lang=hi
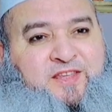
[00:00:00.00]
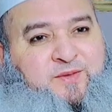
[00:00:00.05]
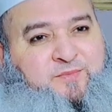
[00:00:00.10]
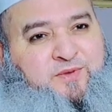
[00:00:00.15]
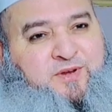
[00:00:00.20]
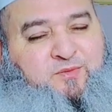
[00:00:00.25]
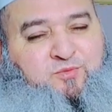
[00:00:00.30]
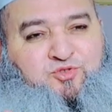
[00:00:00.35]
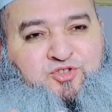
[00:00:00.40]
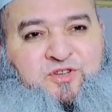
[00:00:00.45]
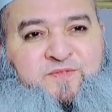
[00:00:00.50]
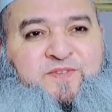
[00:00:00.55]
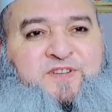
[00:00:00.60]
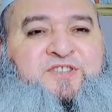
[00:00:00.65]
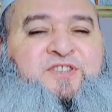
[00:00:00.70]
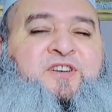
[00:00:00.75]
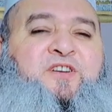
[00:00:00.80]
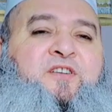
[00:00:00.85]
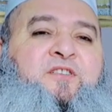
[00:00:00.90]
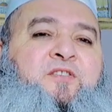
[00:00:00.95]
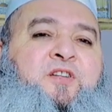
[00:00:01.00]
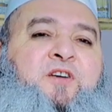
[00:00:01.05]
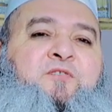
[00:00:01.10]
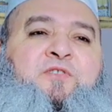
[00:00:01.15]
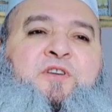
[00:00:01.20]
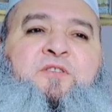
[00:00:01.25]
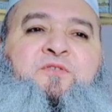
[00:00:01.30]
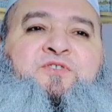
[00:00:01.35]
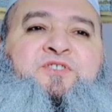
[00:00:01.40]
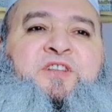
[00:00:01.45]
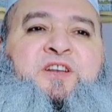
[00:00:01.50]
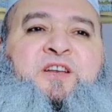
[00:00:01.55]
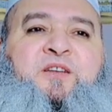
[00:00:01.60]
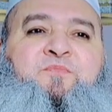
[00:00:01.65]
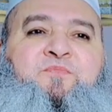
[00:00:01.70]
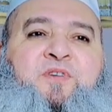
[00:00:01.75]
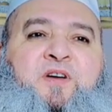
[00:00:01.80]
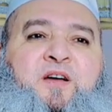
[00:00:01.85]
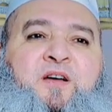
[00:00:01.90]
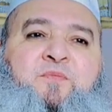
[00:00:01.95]
ये मेरे मुसफ़ा सल्लल्लाहु अलैहि
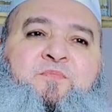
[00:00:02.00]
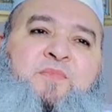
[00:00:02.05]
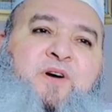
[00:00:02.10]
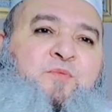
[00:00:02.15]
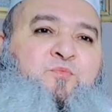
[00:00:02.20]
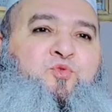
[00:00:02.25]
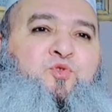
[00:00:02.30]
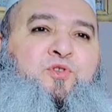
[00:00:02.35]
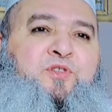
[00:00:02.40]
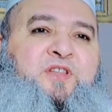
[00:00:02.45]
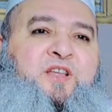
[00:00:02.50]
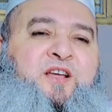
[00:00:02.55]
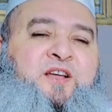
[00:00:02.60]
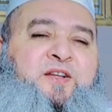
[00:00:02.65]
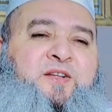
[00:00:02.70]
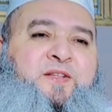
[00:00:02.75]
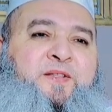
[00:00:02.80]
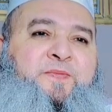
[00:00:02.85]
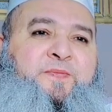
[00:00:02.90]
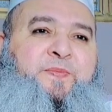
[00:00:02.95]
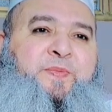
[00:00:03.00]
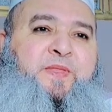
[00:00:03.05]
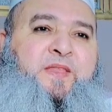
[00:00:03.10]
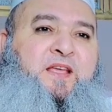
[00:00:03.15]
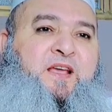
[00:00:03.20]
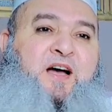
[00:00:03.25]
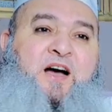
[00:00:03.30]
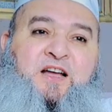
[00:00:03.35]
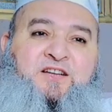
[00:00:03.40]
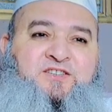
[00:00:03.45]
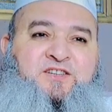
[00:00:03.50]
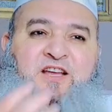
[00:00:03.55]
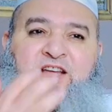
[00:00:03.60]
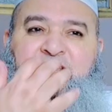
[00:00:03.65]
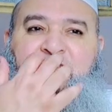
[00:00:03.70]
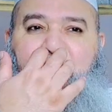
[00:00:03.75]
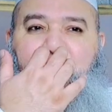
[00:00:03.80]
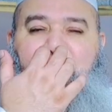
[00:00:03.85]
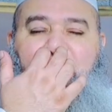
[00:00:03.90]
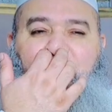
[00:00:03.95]
वसल्लम का मामूल था आज
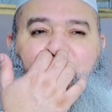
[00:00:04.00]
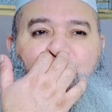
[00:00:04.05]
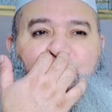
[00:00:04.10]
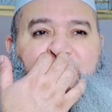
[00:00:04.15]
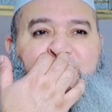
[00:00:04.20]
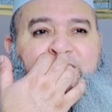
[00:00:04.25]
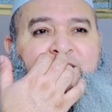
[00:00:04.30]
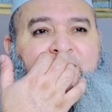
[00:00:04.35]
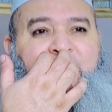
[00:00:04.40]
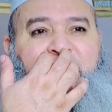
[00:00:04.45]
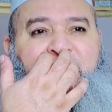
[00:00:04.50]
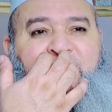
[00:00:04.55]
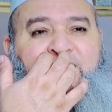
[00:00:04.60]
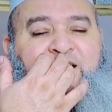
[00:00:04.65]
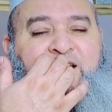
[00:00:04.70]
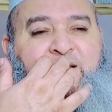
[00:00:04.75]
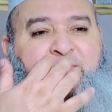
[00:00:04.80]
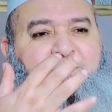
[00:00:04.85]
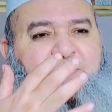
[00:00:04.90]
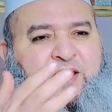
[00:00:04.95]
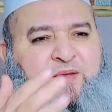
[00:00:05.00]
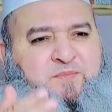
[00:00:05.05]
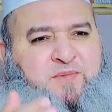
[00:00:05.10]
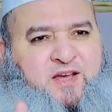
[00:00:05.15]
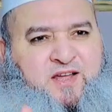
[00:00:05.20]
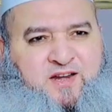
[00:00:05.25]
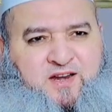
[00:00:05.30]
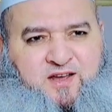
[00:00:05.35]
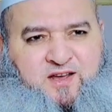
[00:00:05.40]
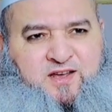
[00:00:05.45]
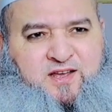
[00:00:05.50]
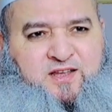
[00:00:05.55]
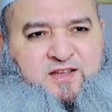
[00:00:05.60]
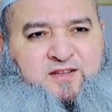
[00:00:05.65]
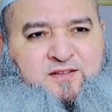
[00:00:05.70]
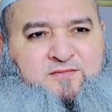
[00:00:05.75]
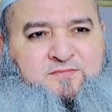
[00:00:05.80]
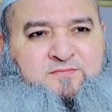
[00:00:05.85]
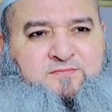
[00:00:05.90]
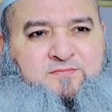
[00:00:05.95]
का क्या मामूल है मेहमान आ
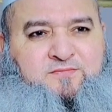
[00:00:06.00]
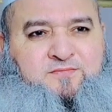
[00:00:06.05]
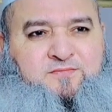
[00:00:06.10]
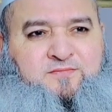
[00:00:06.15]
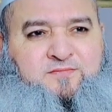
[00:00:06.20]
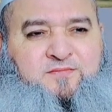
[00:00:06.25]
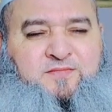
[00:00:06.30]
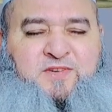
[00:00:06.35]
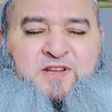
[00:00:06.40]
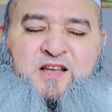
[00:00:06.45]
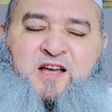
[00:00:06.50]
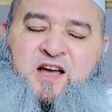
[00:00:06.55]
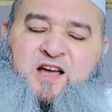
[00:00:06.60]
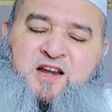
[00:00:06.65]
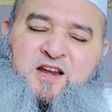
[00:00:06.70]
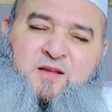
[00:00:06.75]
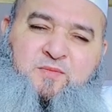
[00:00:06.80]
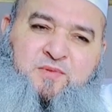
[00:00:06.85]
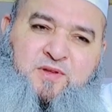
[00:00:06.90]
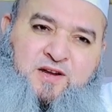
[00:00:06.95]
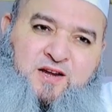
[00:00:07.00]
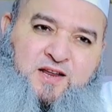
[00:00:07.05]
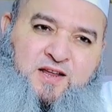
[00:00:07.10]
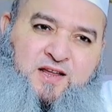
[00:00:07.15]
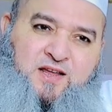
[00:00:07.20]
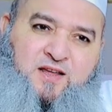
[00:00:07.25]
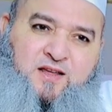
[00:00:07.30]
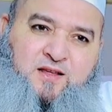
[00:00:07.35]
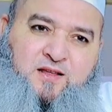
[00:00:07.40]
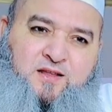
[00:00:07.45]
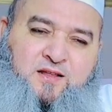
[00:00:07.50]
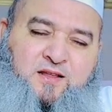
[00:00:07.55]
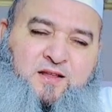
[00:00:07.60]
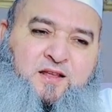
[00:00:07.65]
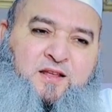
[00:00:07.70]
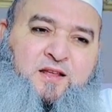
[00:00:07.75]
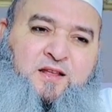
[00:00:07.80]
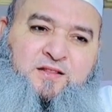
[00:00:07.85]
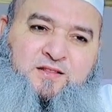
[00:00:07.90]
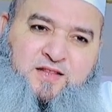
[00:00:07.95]
गए खाना बन गया
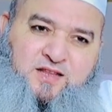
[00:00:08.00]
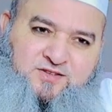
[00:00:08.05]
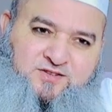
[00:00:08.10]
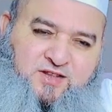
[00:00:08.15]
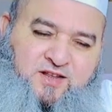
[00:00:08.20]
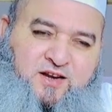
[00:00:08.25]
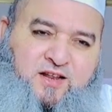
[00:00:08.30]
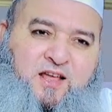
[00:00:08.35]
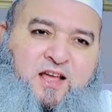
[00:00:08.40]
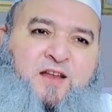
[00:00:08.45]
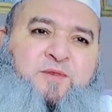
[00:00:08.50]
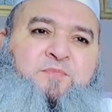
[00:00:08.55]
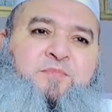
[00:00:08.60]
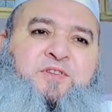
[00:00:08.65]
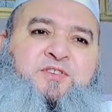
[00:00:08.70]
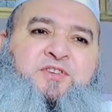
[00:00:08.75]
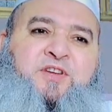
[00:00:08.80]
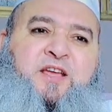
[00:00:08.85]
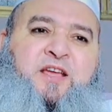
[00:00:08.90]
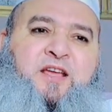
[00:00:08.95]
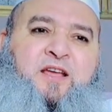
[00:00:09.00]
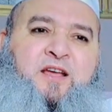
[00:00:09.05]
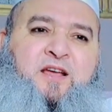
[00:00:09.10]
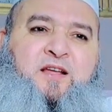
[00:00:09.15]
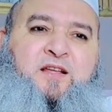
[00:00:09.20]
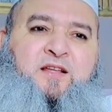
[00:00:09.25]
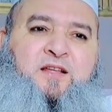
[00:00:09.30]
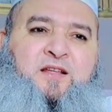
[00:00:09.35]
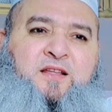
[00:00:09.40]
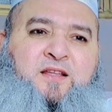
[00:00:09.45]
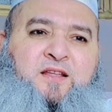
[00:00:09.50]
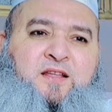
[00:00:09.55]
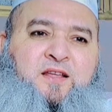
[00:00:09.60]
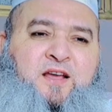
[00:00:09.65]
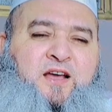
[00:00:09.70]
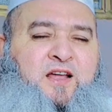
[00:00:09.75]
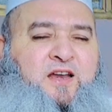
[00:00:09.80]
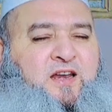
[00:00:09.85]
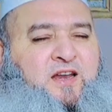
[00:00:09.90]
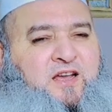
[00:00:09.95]
दस्तरखान बिछ गया
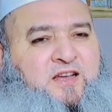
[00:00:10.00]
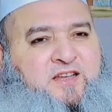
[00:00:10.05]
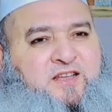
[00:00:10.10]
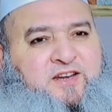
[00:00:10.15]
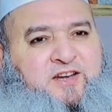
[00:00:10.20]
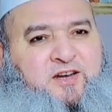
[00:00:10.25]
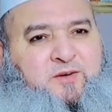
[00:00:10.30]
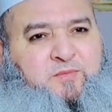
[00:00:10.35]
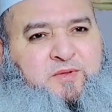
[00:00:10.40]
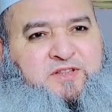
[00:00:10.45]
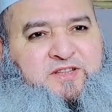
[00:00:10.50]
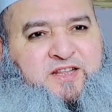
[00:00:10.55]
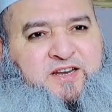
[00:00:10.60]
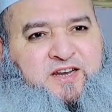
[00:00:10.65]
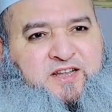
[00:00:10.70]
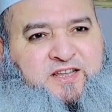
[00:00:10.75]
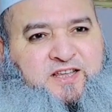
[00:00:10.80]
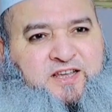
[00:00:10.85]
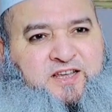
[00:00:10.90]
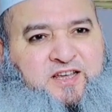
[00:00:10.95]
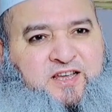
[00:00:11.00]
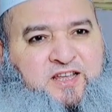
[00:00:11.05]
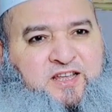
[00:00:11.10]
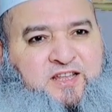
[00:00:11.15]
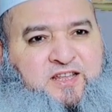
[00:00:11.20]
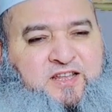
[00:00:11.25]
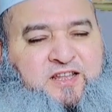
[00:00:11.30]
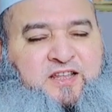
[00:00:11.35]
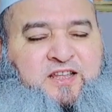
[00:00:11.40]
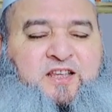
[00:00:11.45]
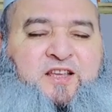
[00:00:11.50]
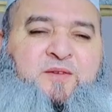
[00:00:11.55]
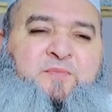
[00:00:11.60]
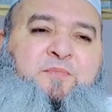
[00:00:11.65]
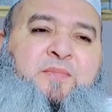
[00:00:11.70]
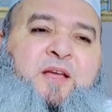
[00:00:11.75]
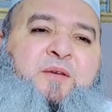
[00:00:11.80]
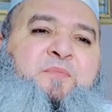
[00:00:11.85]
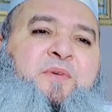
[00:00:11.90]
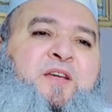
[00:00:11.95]
अल्लाह की नमतें रखी गईं
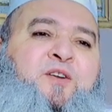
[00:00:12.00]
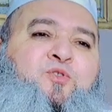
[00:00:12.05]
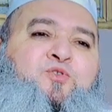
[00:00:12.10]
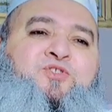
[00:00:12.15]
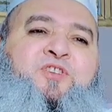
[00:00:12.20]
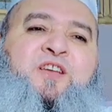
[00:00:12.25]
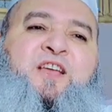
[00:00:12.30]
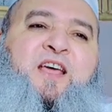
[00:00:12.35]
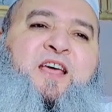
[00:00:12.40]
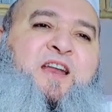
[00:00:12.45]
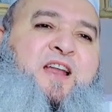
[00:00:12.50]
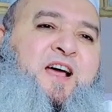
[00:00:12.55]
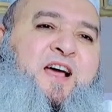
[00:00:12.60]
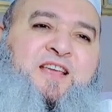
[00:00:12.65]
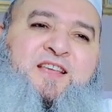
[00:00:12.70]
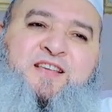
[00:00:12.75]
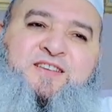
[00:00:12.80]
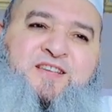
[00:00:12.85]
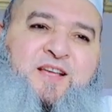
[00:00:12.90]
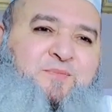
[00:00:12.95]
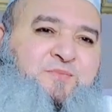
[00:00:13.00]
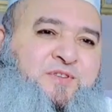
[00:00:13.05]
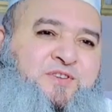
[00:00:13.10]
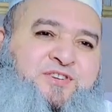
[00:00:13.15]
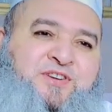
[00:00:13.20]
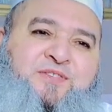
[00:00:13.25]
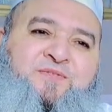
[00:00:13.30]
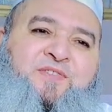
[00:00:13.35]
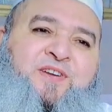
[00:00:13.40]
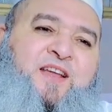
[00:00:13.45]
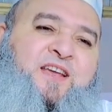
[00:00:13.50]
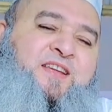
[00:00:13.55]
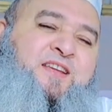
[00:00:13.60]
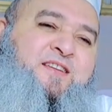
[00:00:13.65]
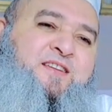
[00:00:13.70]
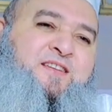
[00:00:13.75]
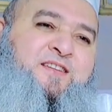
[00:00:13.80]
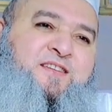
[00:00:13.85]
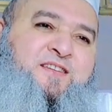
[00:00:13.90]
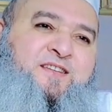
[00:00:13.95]
मेहमानों से कह रहा आइए साहब तशरीफ़
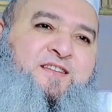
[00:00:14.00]
लाएँ